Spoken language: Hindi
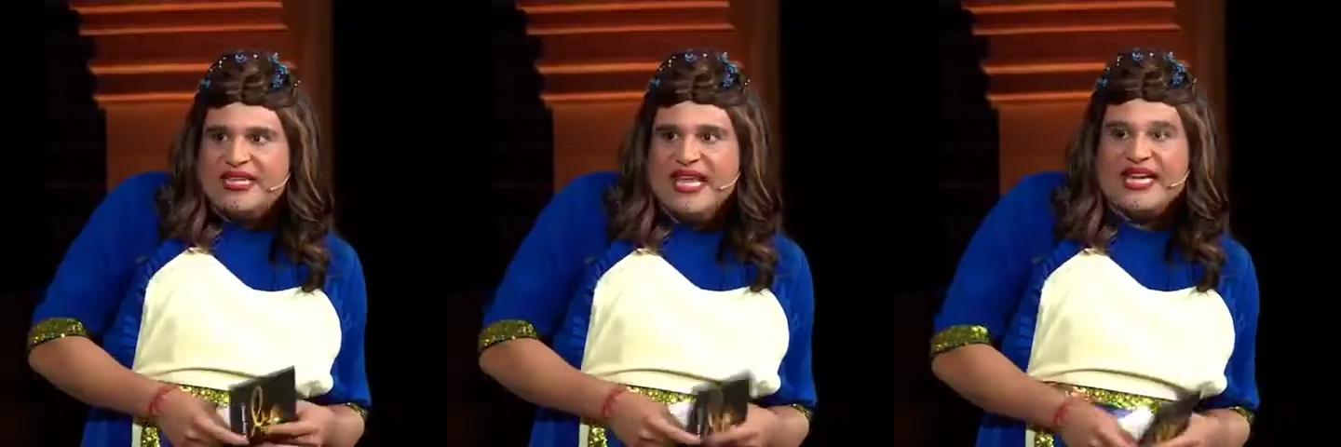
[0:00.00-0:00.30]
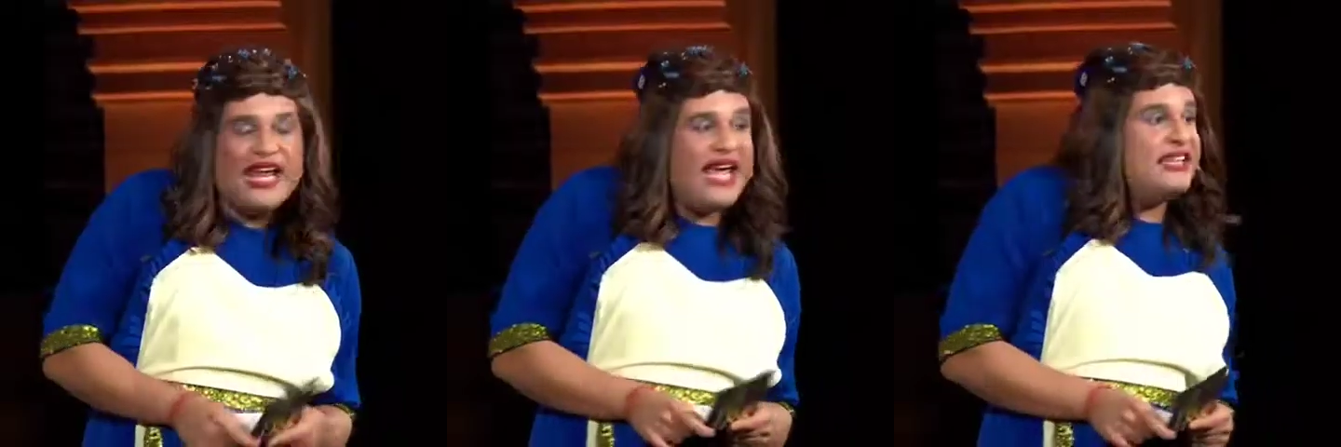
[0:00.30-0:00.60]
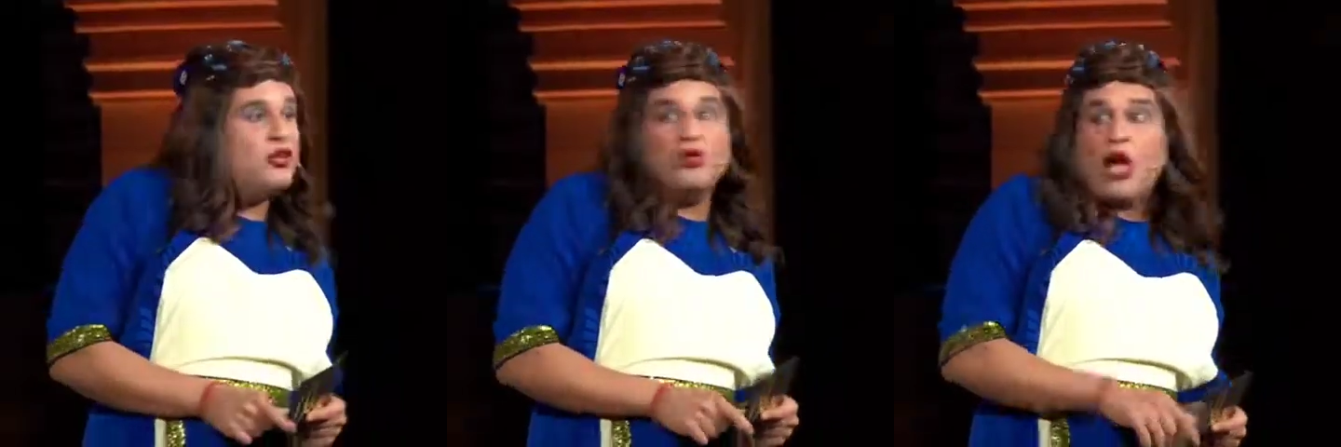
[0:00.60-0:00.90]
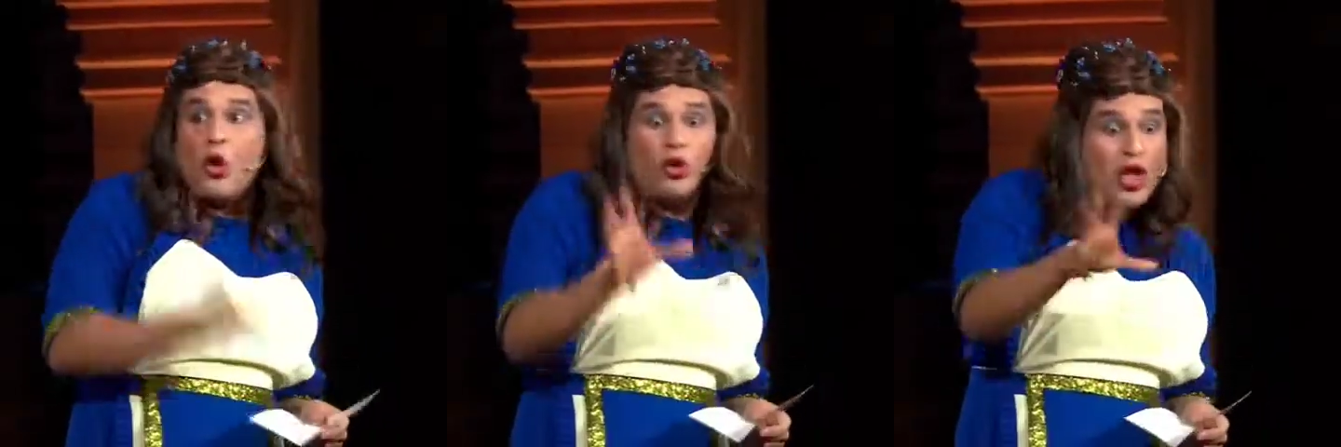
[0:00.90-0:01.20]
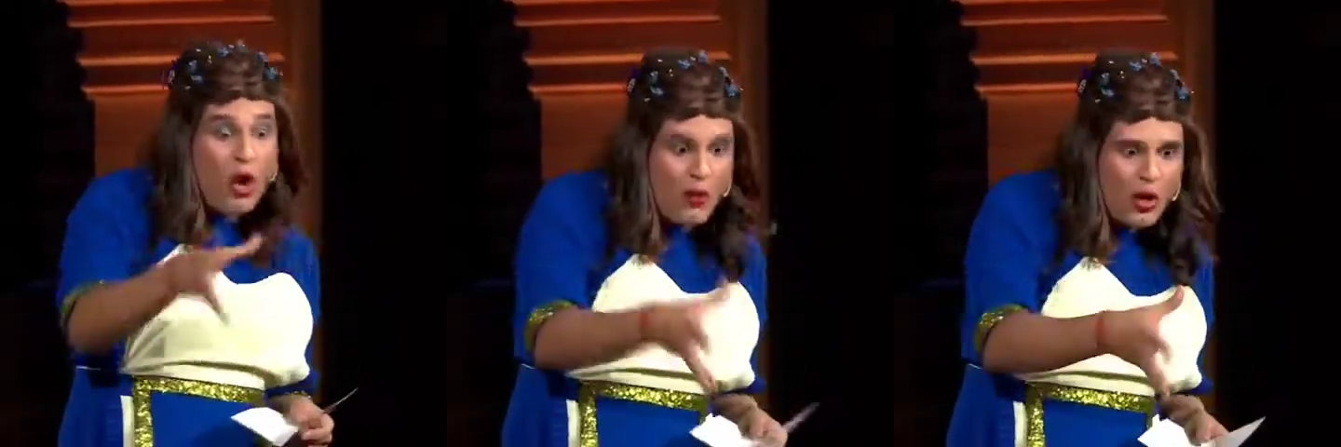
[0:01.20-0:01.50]
देखना एक दिन उनका
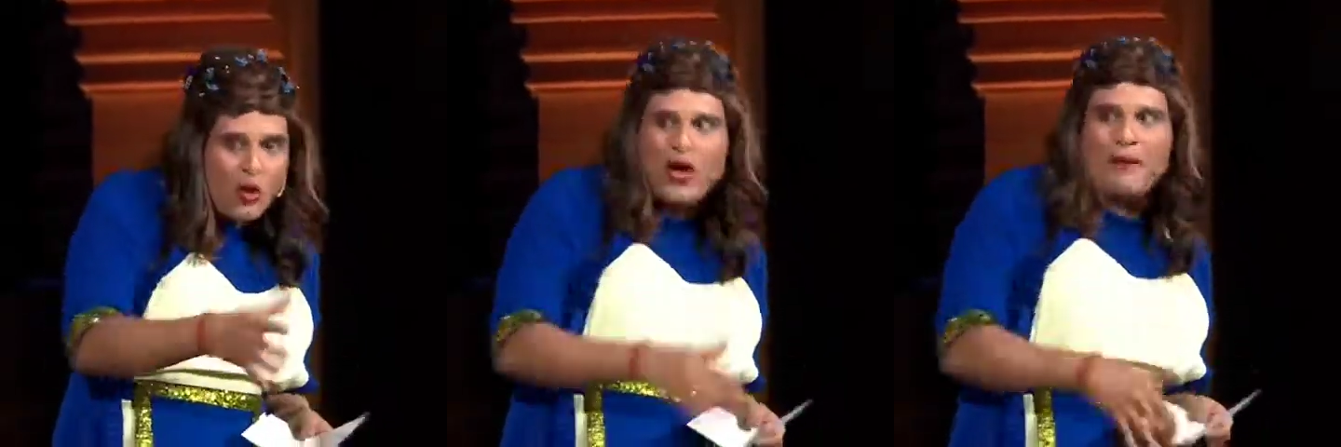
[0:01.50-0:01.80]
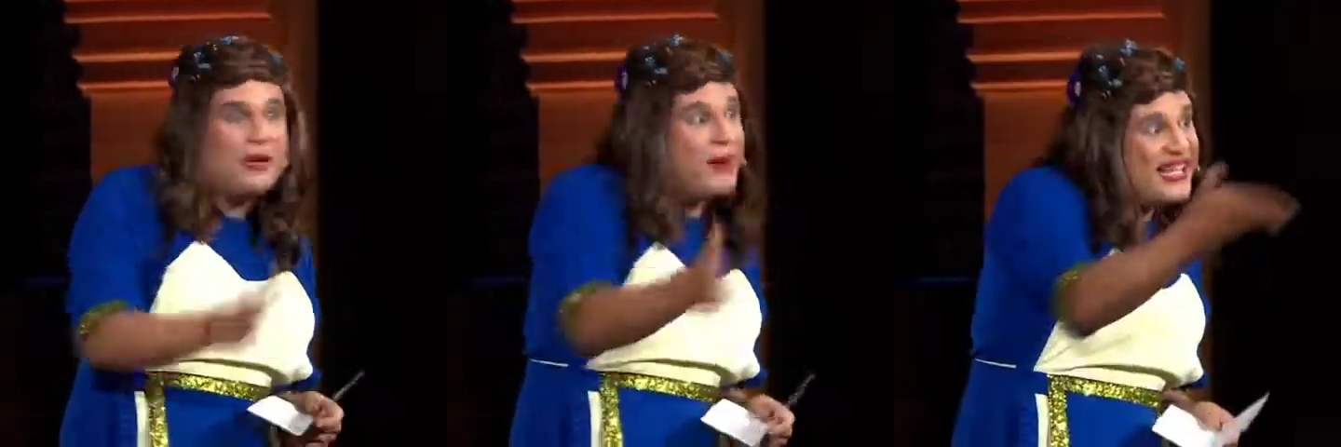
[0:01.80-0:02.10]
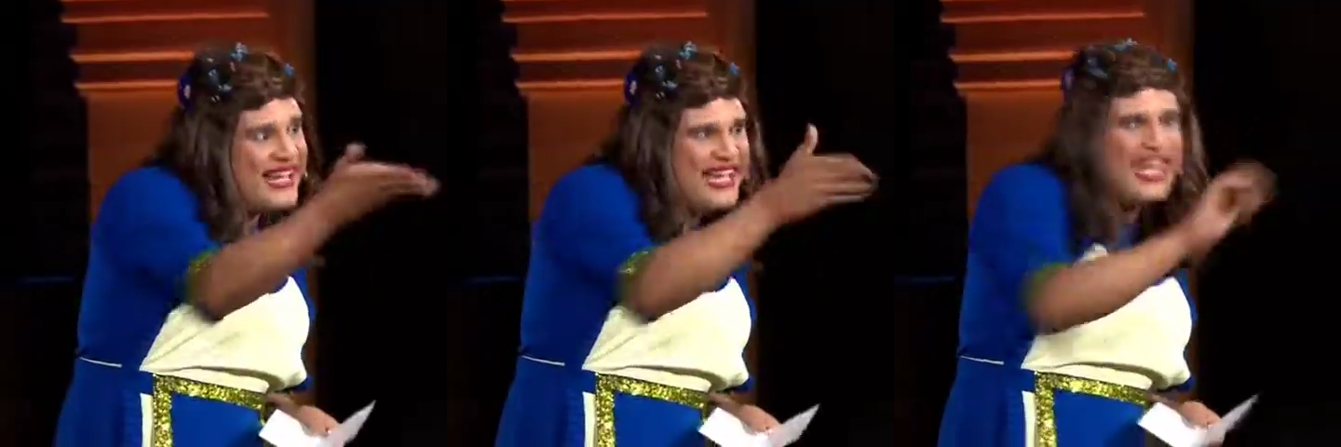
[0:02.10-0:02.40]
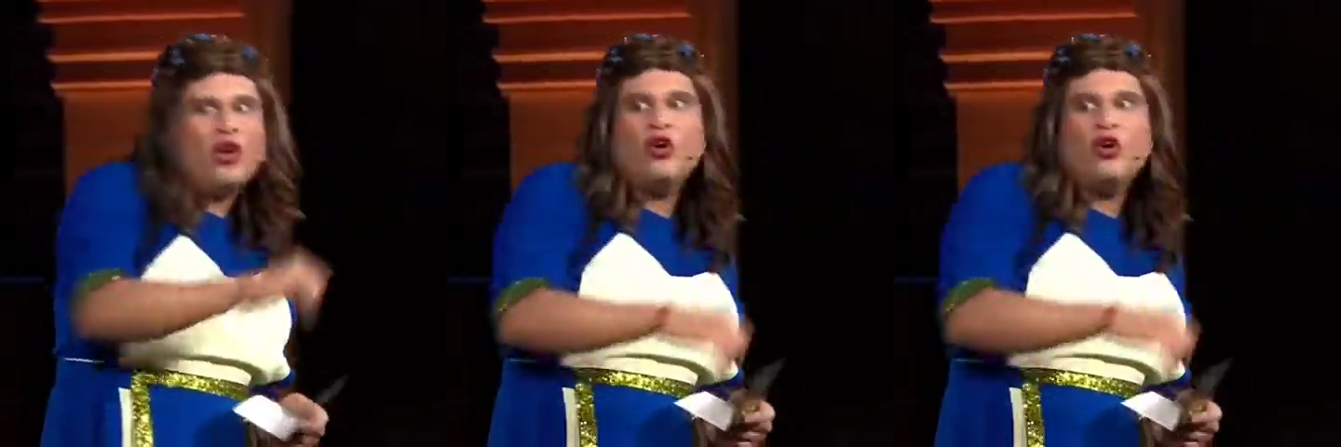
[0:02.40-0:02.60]
खुद का उमंग होगा फिर भड़केंगे ये